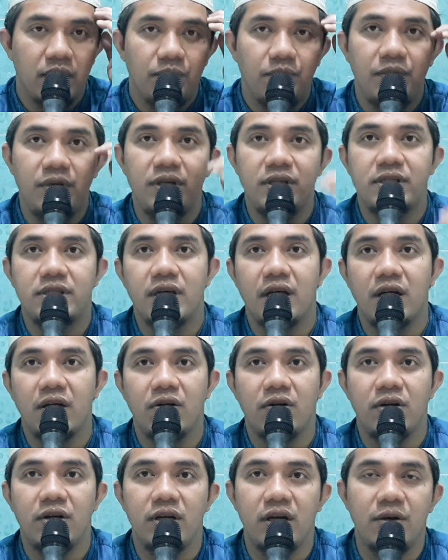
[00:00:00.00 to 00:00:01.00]

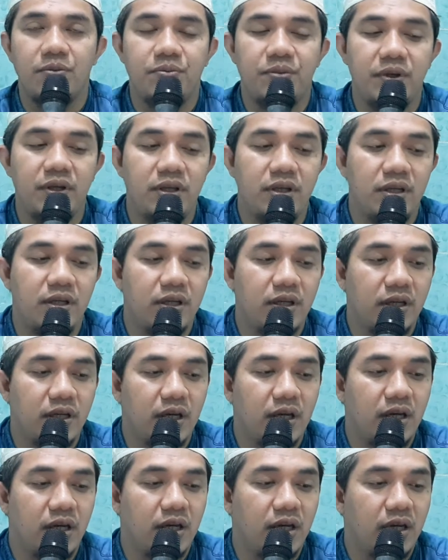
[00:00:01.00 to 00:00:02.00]
Mitsaqan
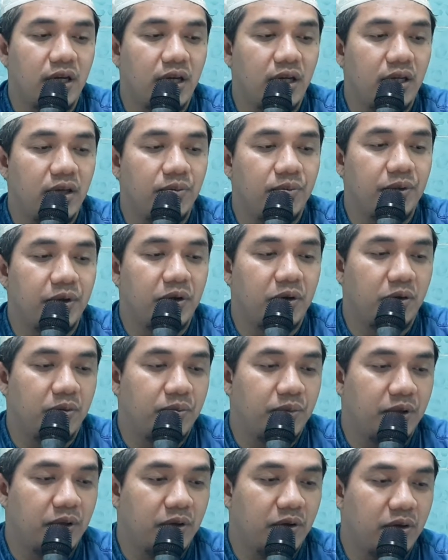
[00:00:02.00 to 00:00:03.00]
nabiyyina ing
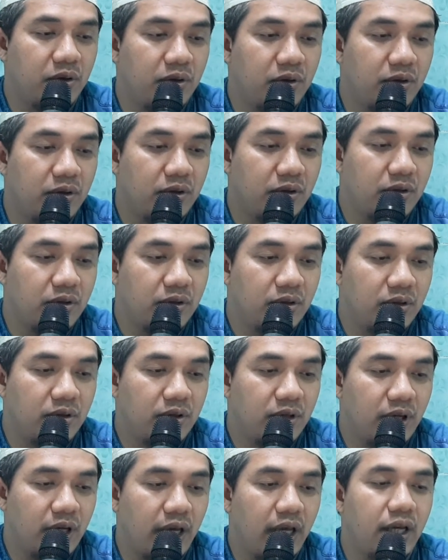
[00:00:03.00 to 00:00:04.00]
pira-pira
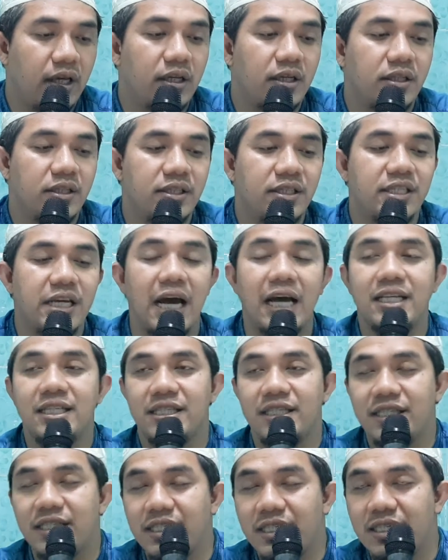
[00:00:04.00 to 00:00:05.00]
ing
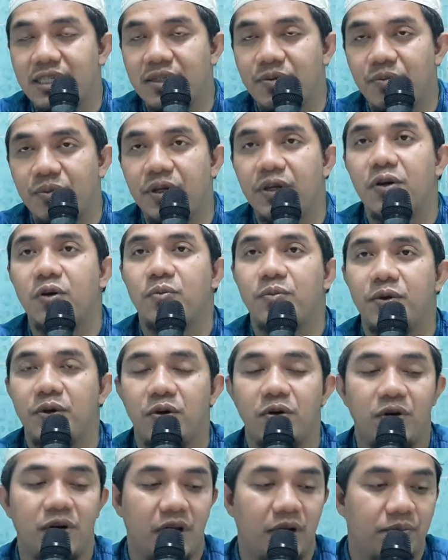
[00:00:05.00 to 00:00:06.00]
janji
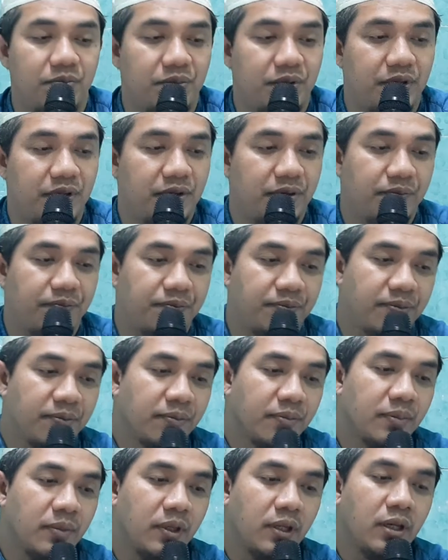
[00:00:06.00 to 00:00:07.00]
pira-pira nabi
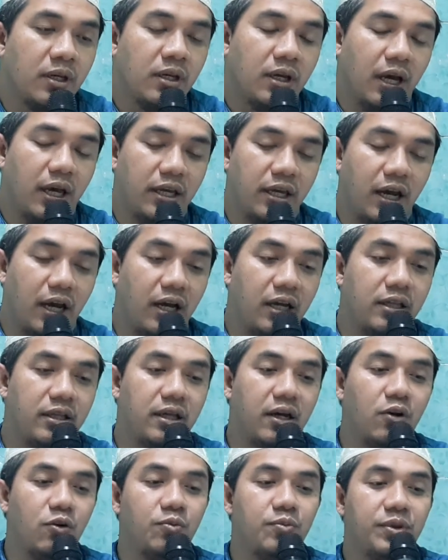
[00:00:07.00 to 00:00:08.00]
Ai
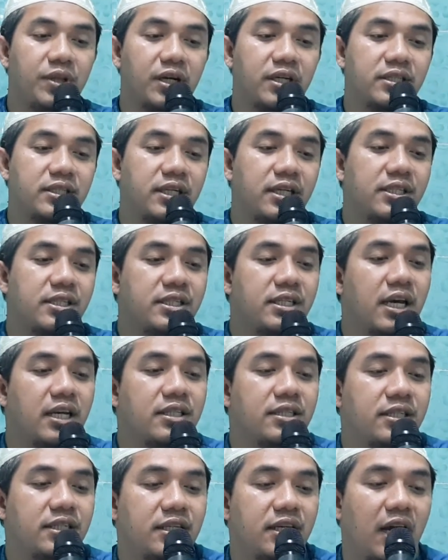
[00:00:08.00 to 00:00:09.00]
ahdahum taksin
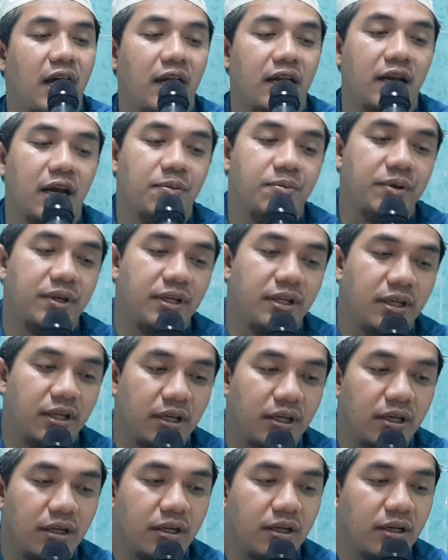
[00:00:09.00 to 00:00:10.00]
janji
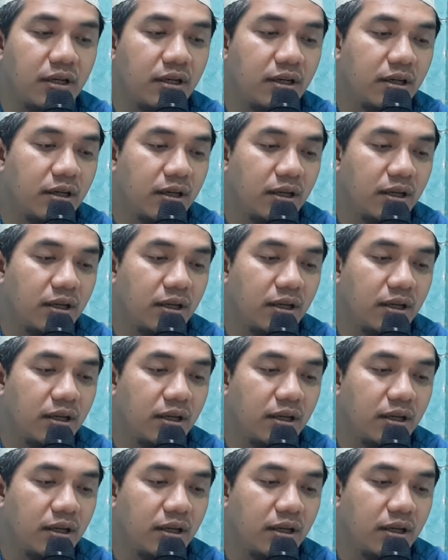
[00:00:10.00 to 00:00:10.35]
an-nabiyyin